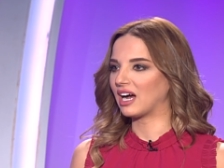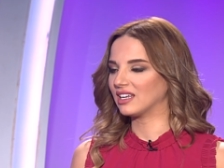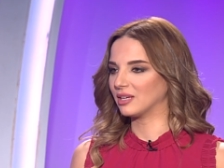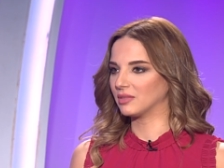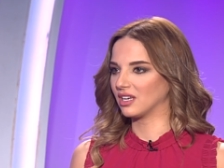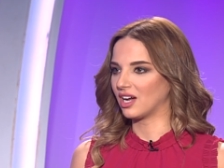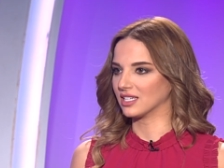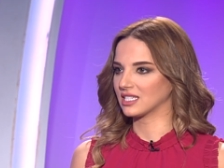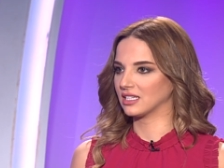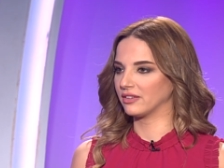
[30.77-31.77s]
بعالم
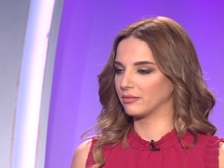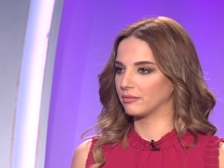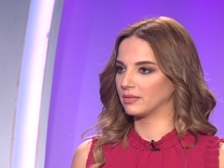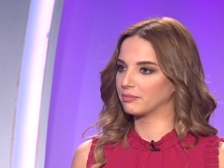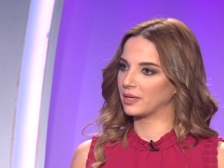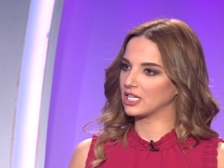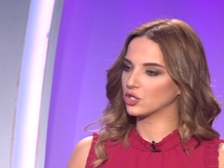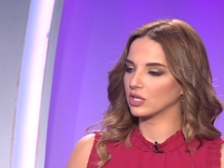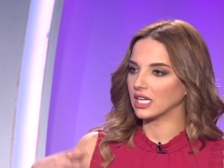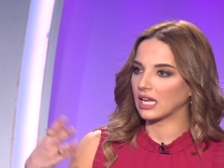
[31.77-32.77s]
الاحصنه؟
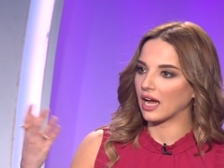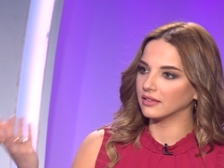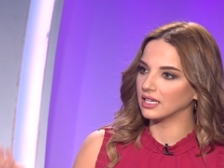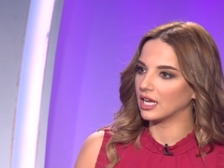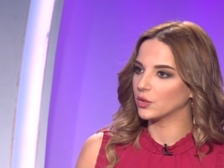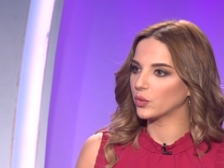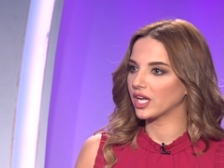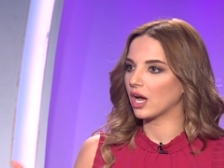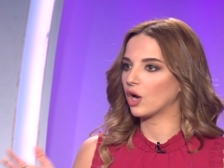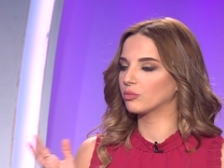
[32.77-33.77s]
بلش آه. نحكي عن
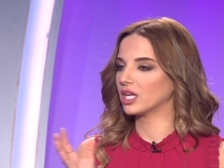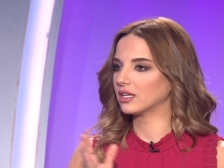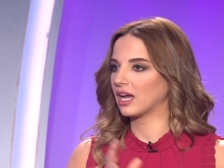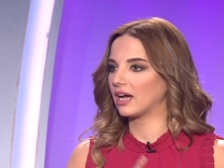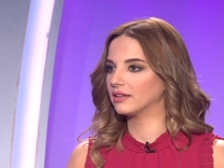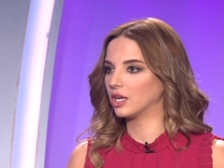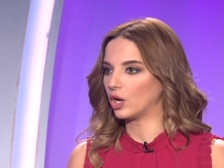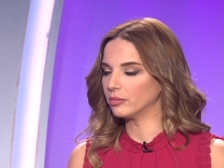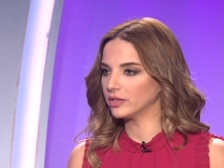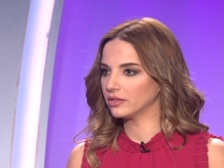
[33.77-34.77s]
الانواع او نحكي عن
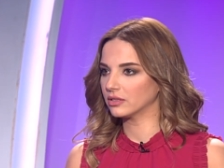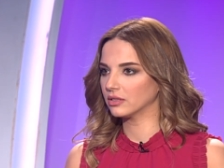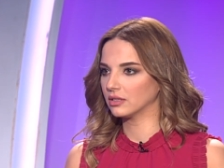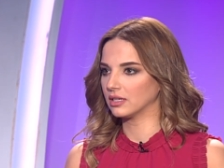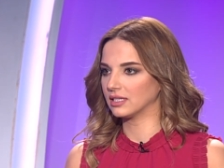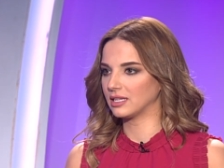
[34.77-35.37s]
العمر هيك